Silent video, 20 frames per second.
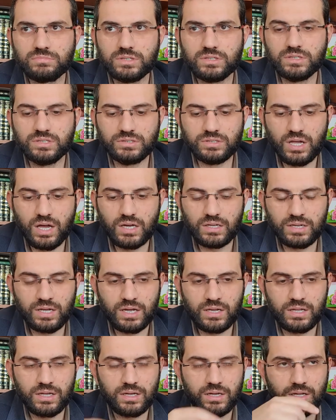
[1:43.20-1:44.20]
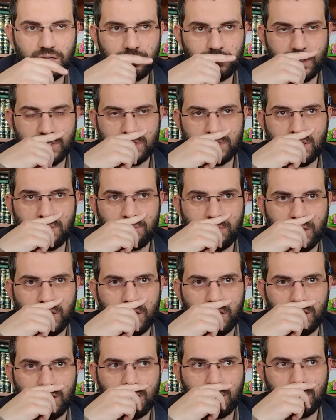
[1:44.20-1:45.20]
gıda ile alakalı, beslenme ile
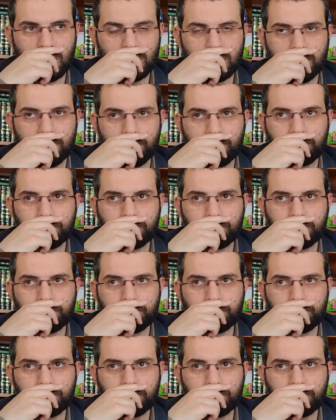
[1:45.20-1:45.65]
alakalı